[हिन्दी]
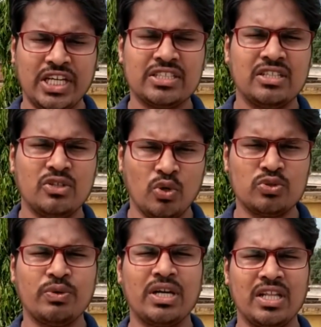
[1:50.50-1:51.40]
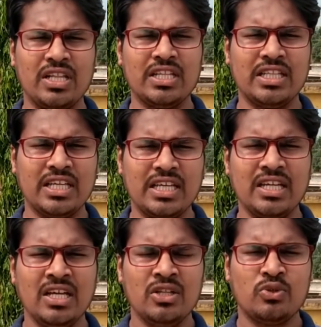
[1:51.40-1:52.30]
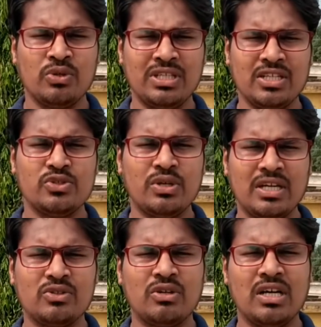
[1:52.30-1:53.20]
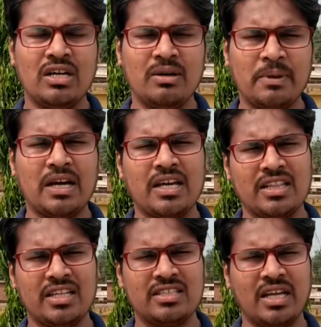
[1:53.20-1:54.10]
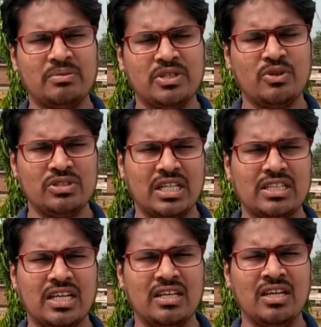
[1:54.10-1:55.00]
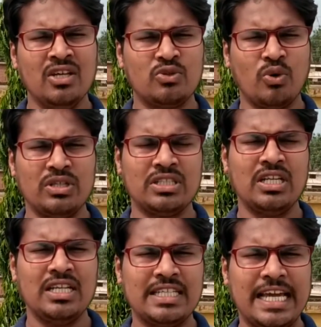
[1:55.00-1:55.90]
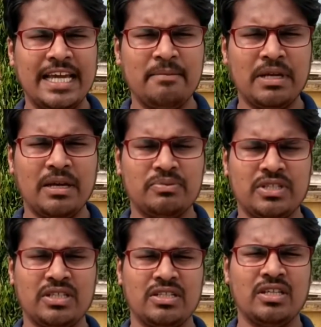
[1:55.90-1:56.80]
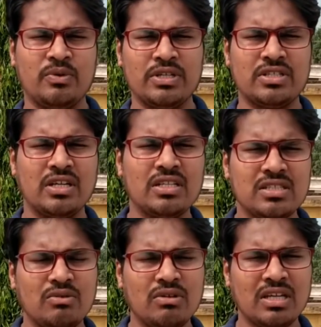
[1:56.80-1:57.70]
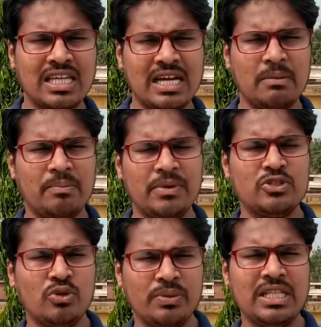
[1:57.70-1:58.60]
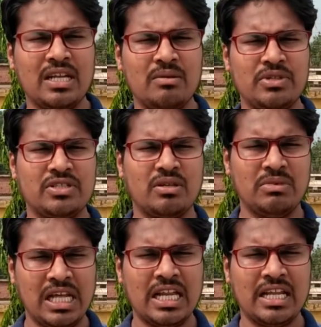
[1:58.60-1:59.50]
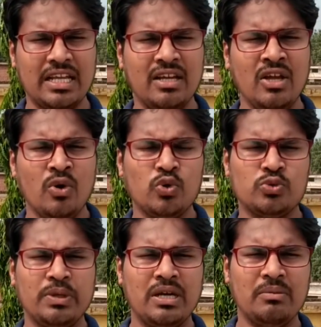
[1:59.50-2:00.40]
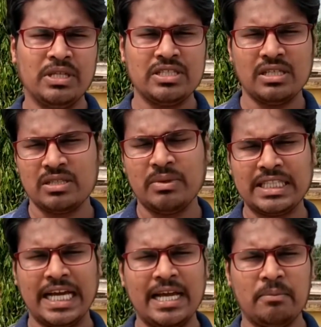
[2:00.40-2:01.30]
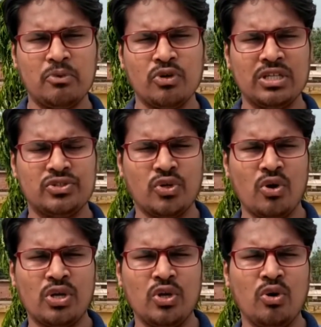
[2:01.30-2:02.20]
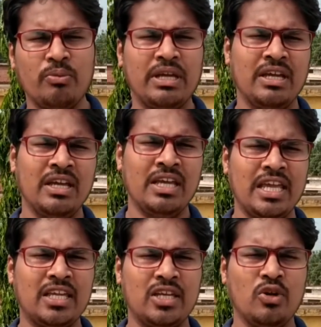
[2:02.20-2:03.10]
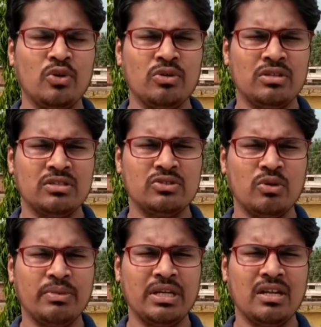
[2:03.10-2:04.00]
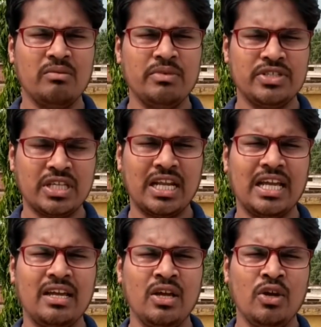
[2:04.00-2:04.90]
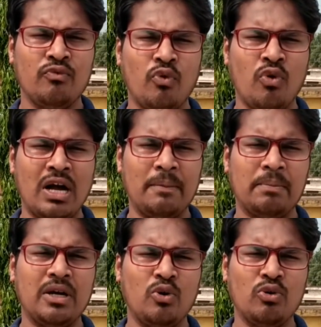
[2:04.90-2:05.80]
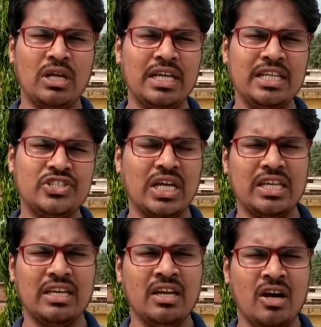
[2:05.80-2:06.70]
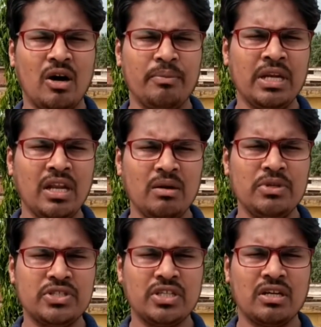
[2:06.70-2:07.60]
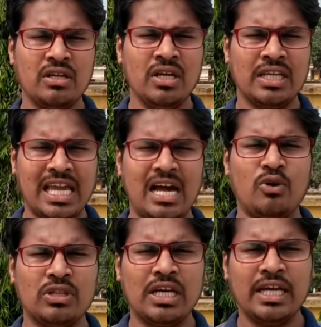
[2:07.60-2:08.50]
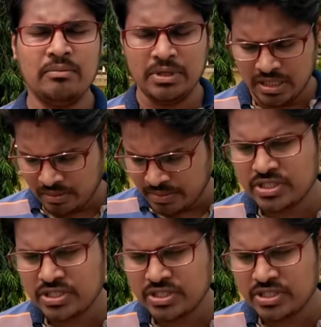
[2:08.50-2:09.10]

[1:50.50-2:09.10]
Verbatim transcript: इंजेक्शन डोज वगैरह देते हैं तो ये जो है थोड़ा अप्राकृतिक टाइप से हो जाता है तो इसीलिए क्या है मैं आपसे रिक्वेस्ट करना चाहूँगा कि आप अपने जो भी दाना मिक्सचर मिला रहे हैं उसमें हमने जैसे बताया आपको कि 100 किलो एक किलो जो मिनरल मिक्सचर है वो आपका होना ही चाहिए और मिनरल मिक्सचर क्या होता है